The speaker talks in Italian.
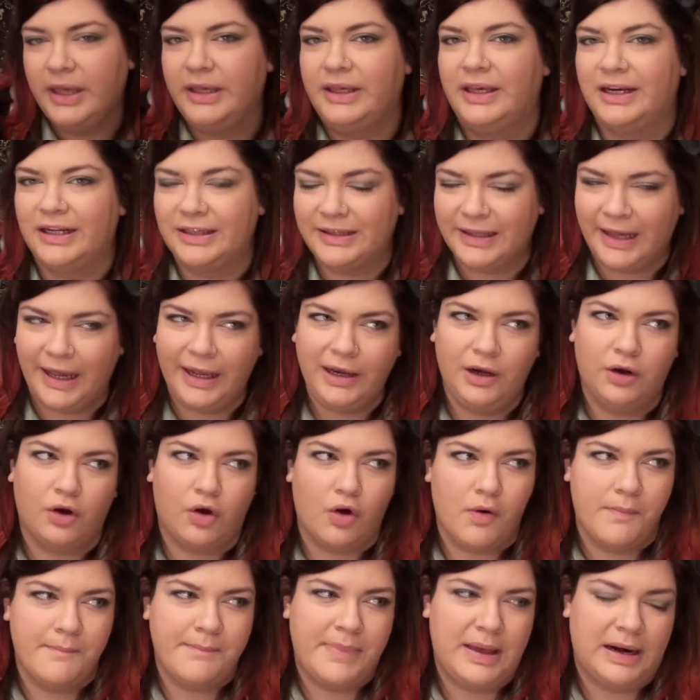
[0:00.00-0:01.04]
in realtà l'ho
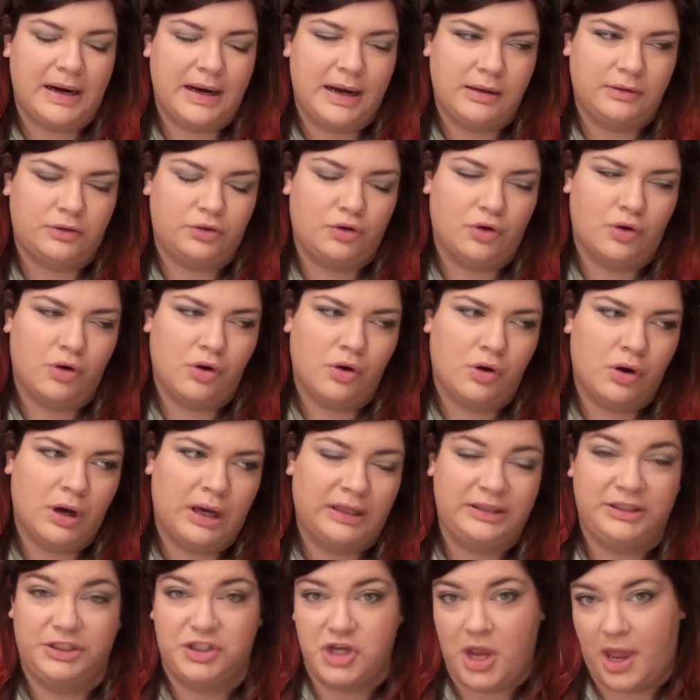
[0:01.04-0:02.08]
comprato a
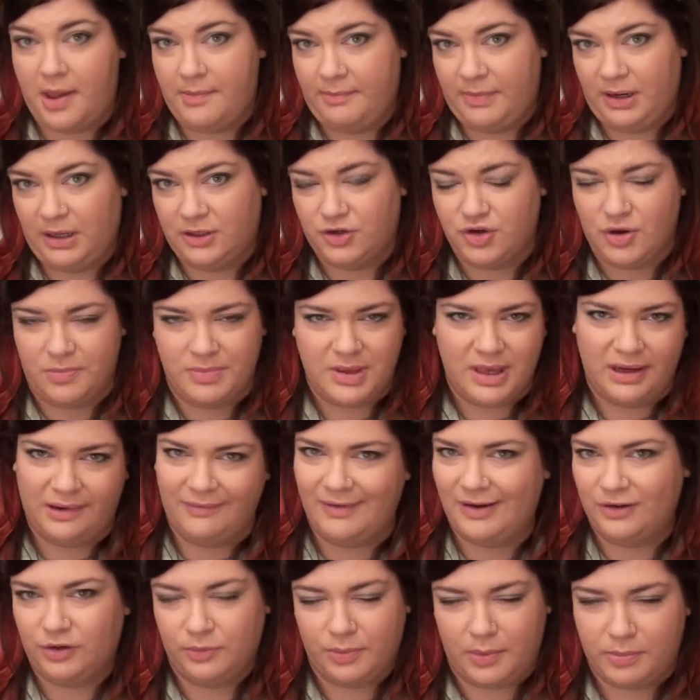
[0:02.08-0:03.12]
dicembre, cioè mi è
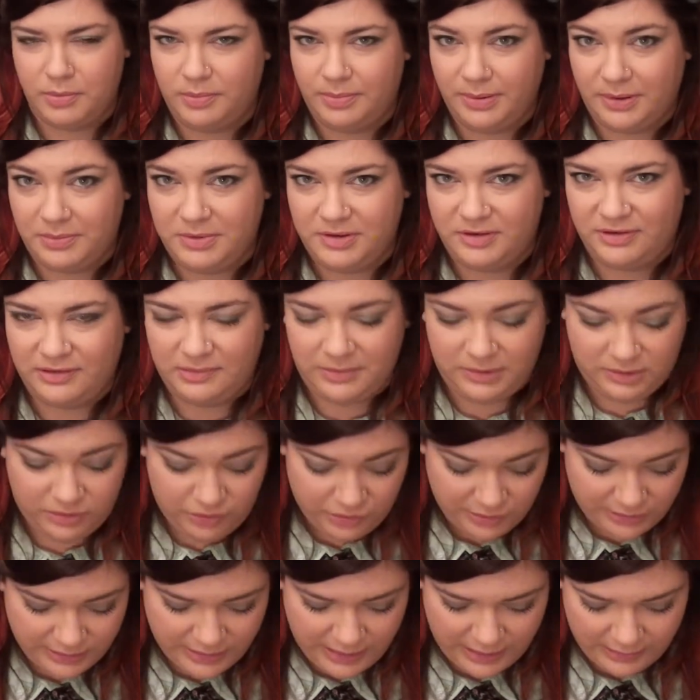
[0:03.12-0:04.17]
arrivato proprio i primissimi di
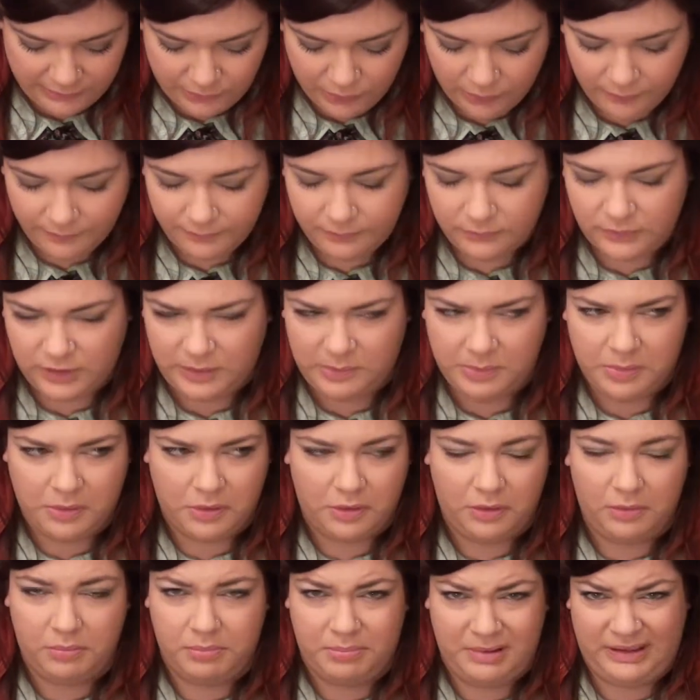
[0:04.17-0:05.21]
gennaio, tipo
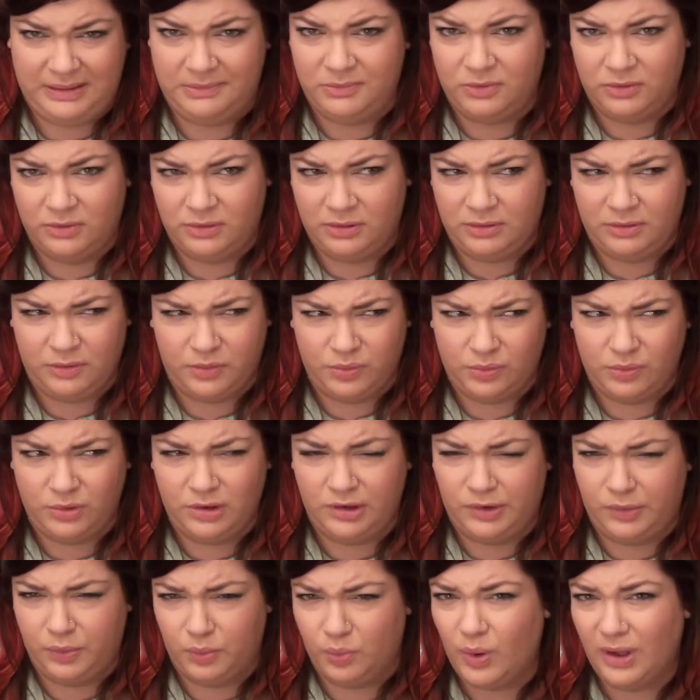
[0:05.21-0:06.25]
il primo, il
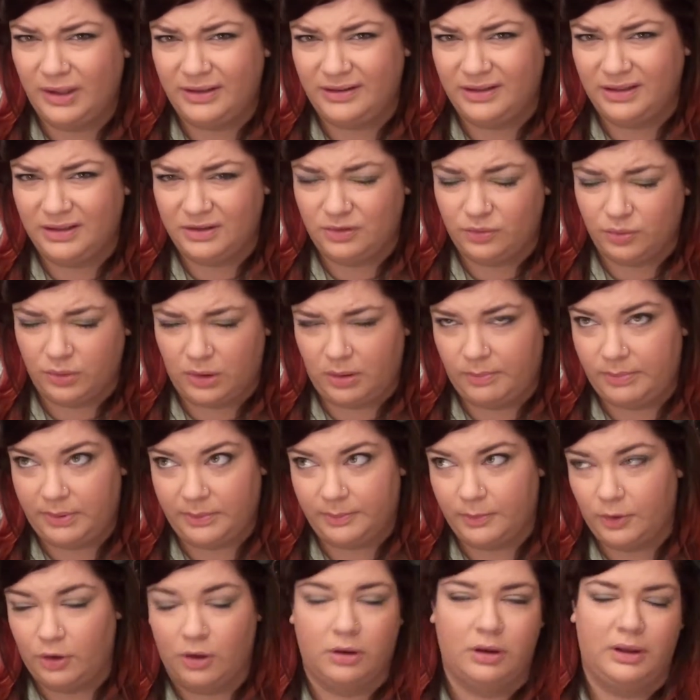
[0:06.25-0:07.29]
2 addirittura, il
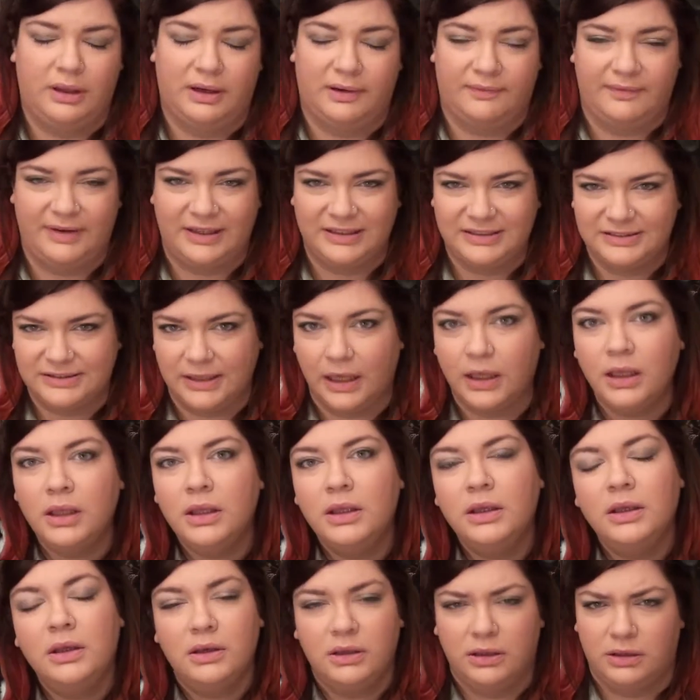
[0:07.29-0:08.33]
primo no, la festa
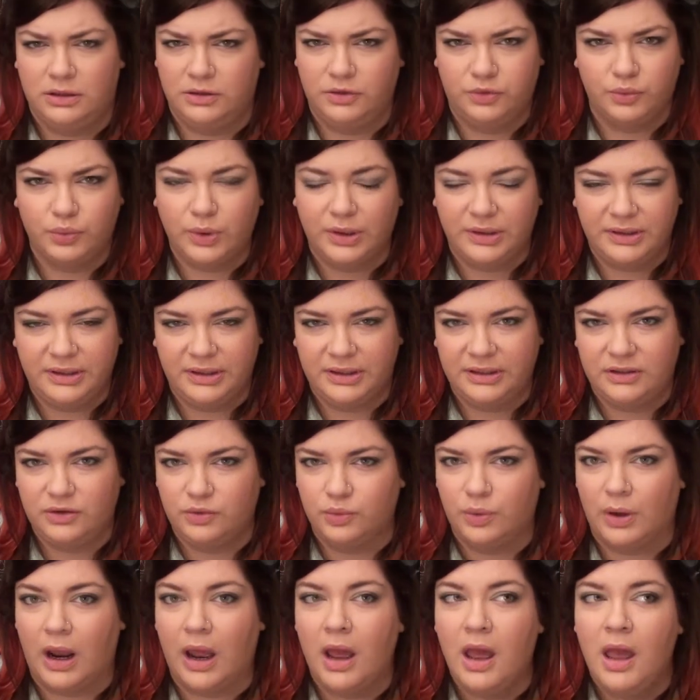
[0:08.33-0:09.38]
il 2
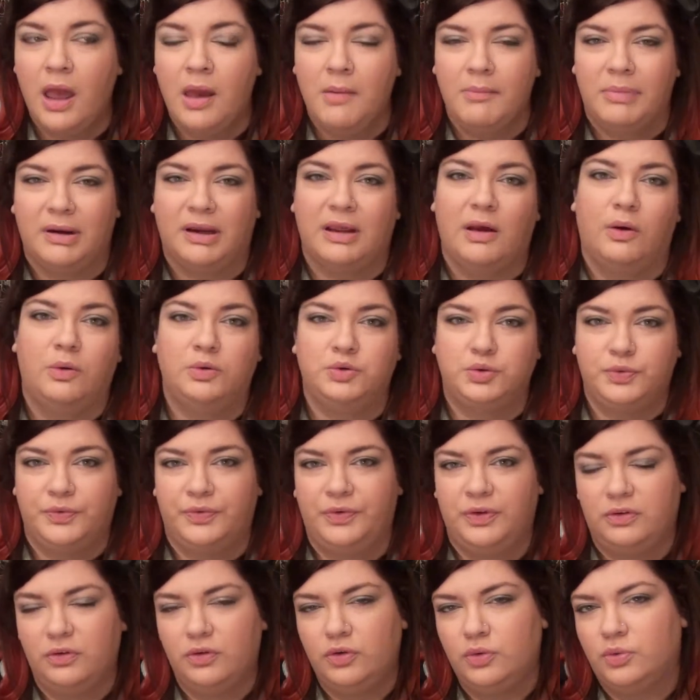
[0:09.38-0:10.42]
addirittura, perché ho
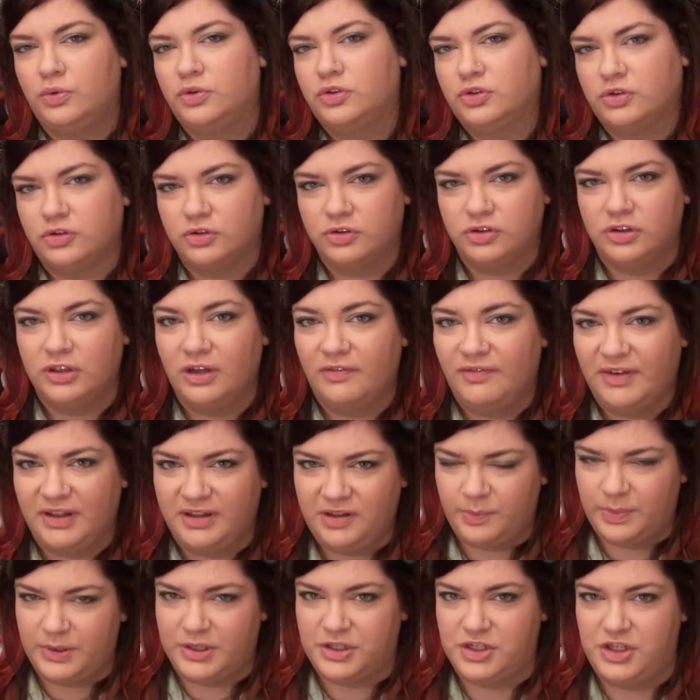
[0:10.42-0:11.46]
usufruito di uno sconto del
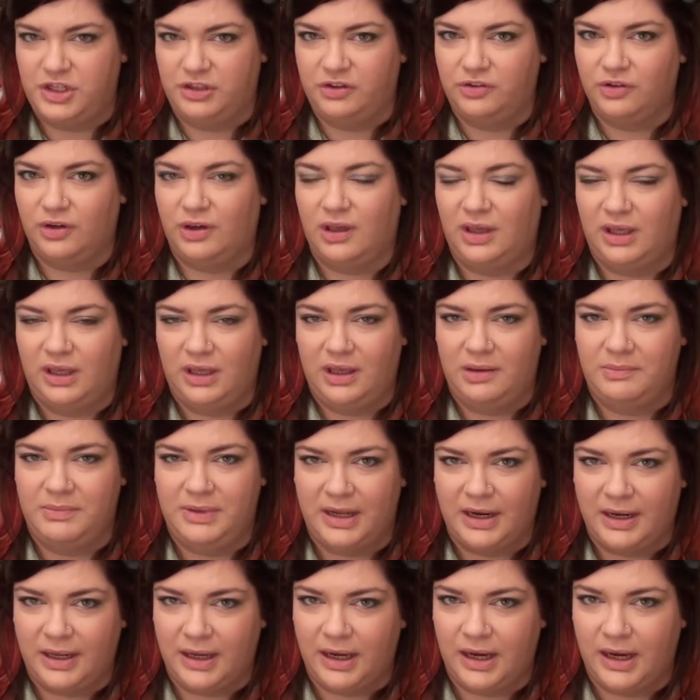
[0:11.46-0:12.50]
20% che mi
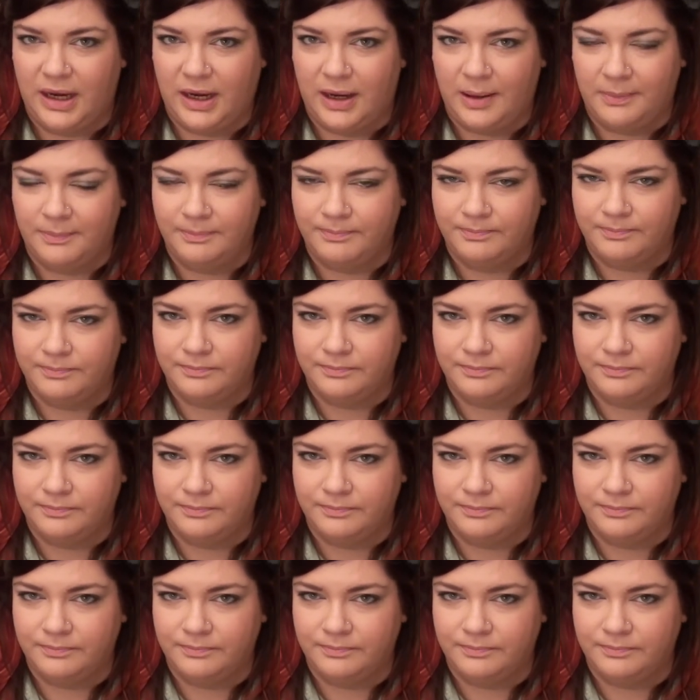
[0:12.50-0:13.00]
era,